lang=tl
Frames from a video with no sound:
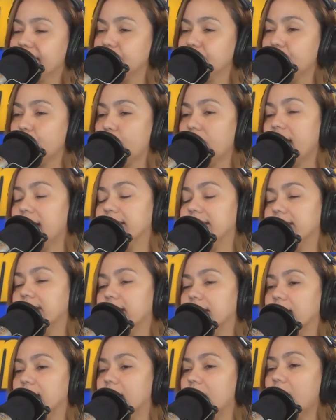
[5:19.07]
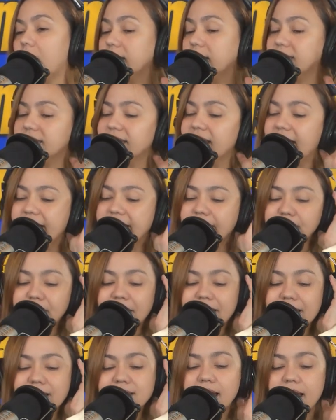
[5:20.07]
Yan po ang ating hotline
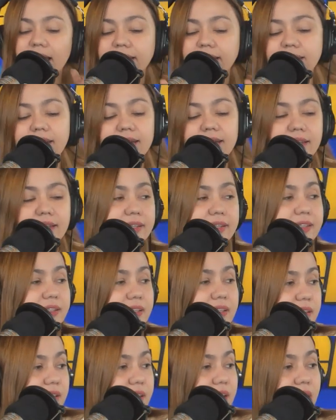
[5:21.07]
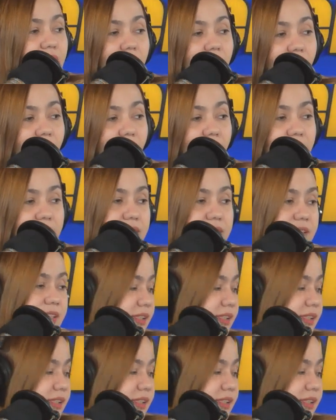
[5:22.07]
para sa ating hot